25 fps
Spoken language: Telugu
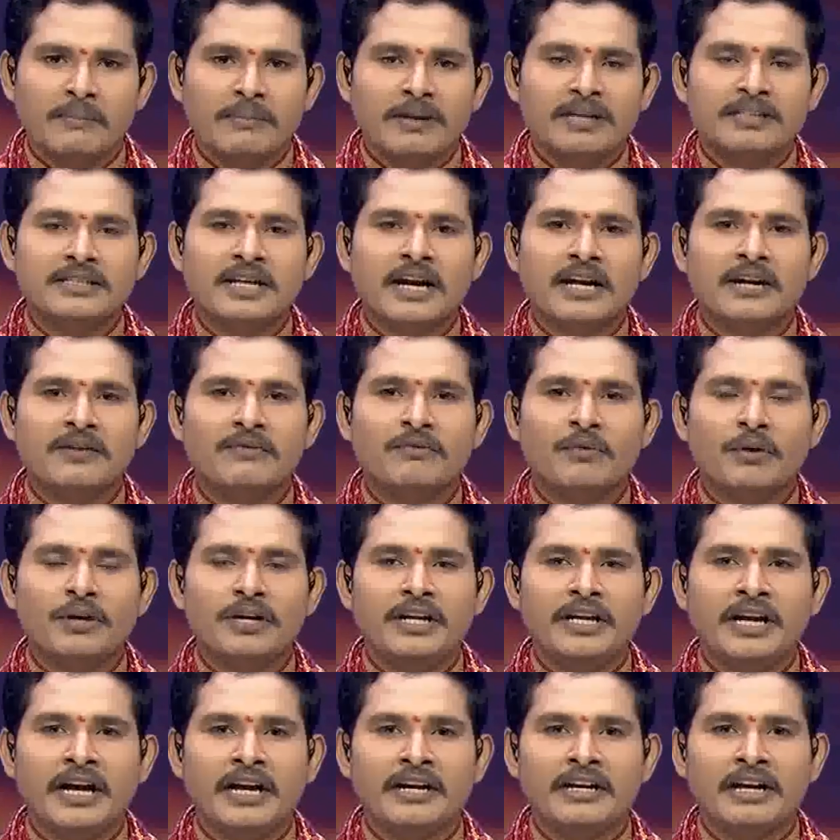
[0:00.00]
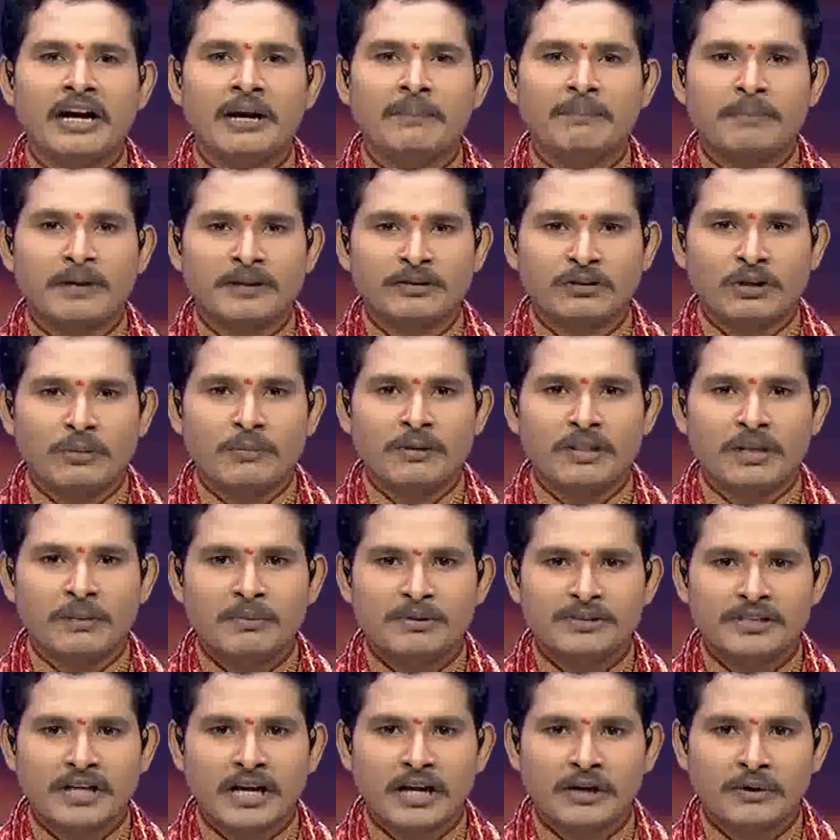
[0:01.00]
మధ్యాహ్నం ఒంటి గంట పంతొమ్మిది
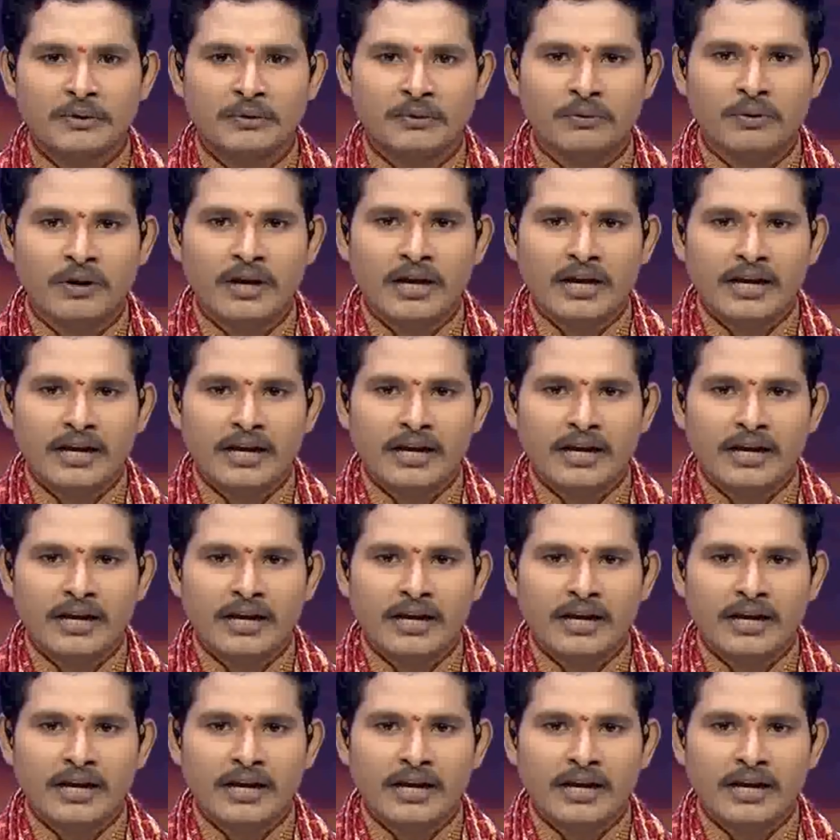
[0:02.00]
నిమిషాలకు